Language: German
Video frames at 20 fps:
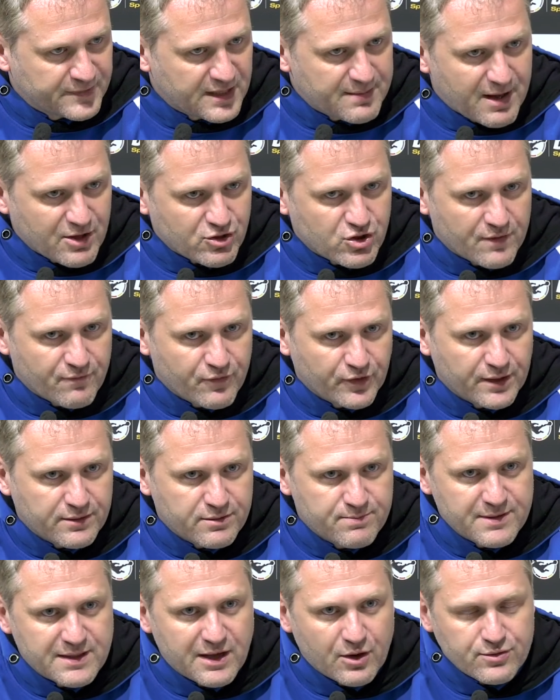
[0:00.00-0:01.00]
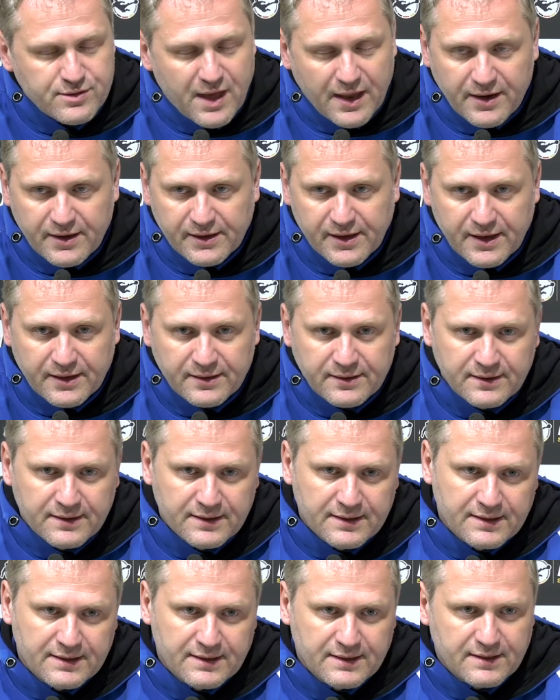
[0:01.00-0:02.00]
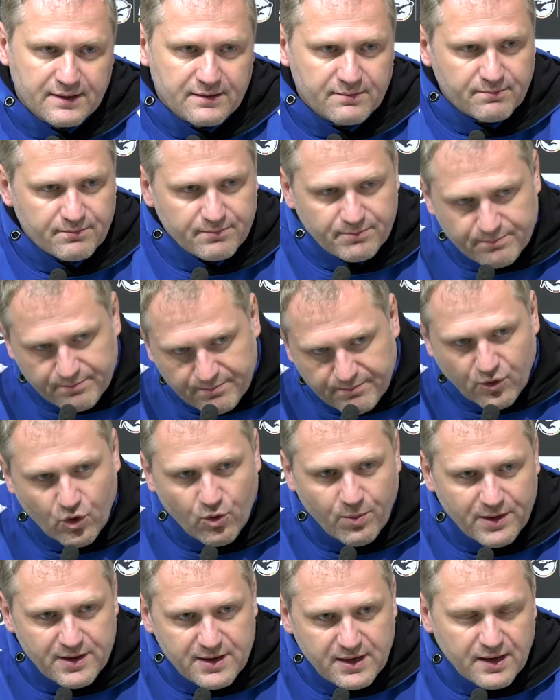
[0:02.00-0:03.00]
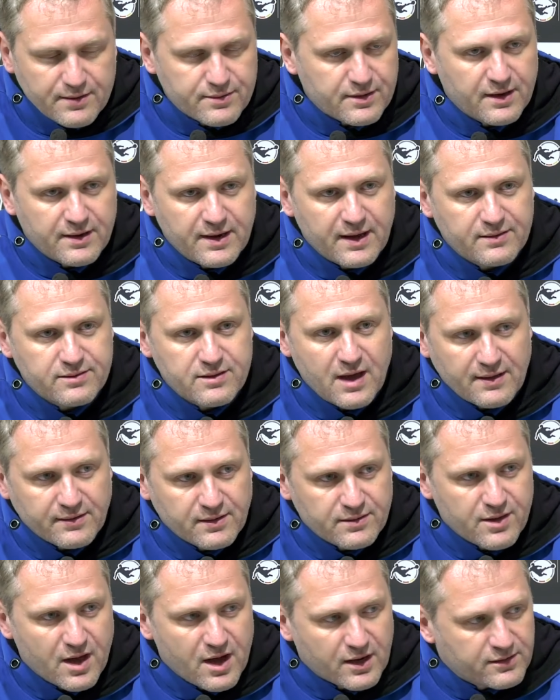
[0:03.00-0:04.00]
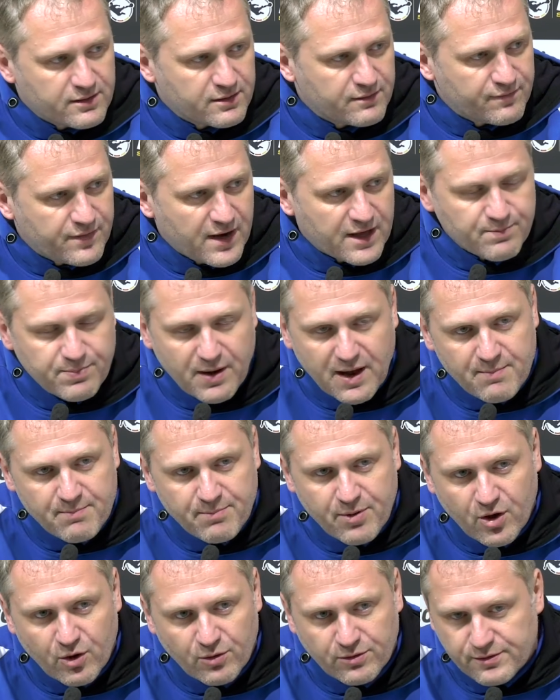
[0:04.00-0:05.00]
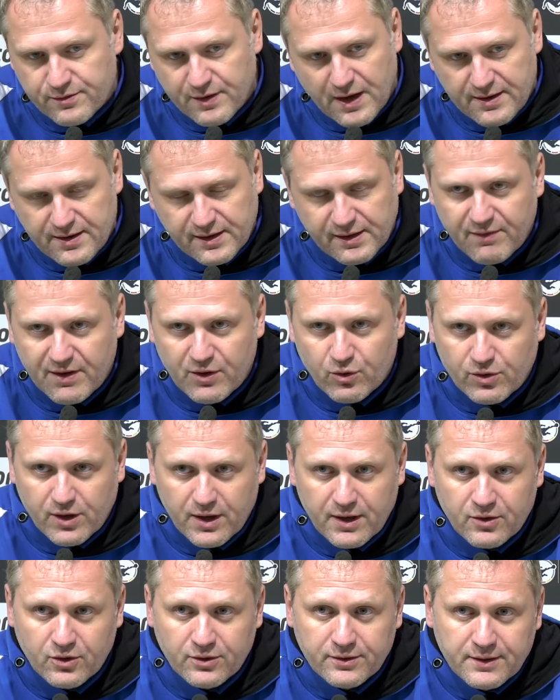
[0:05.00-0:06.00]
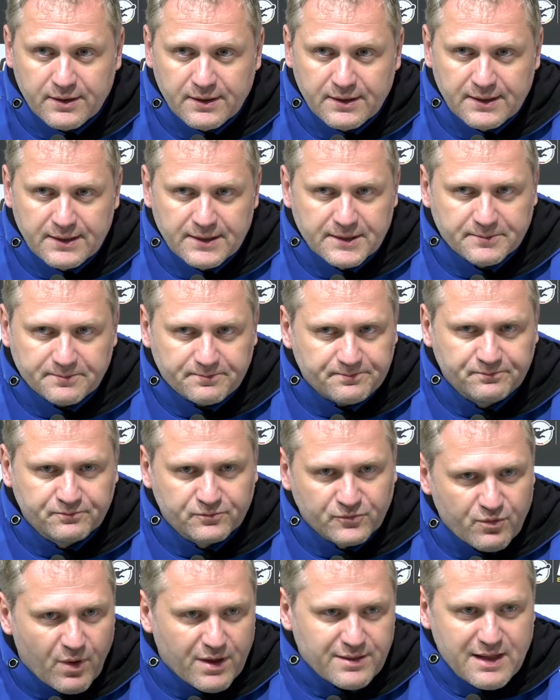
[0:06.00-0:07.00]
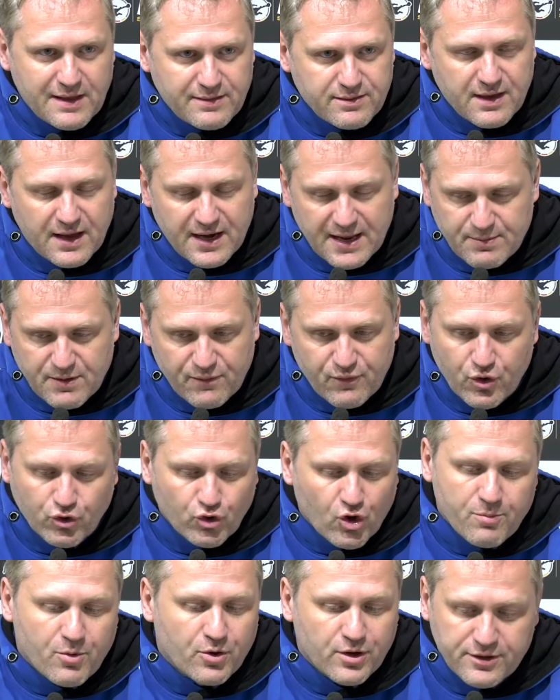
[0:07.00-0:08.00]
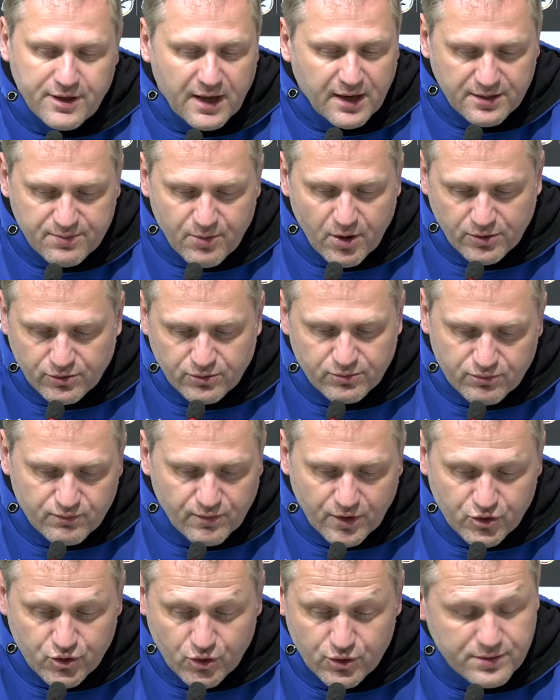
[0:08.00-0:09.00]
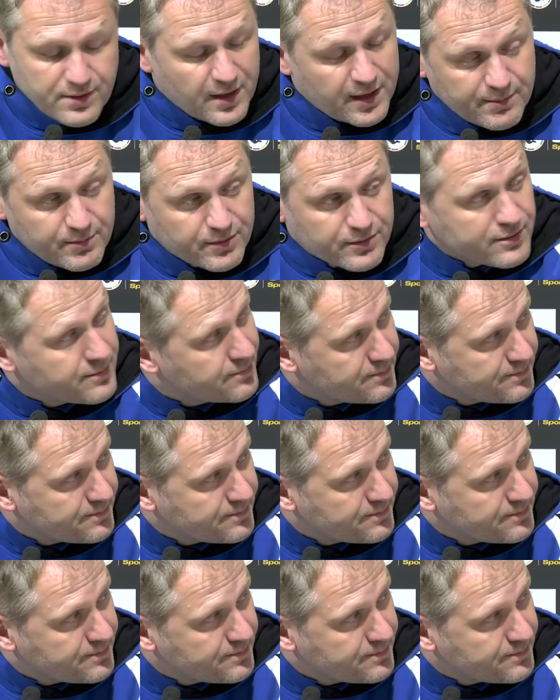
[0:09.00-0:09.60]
die Mannschaft wird jetzt ein bisschen auseinandergehen. Oberliga ist ja nächstes Jahr angesagt, vielleicht bleiben ein paar und einige werden auch gehen. Und es war das letzte Erlebnis für die Truppe und ich denke, es war ein, war ein schönes Erlebnis.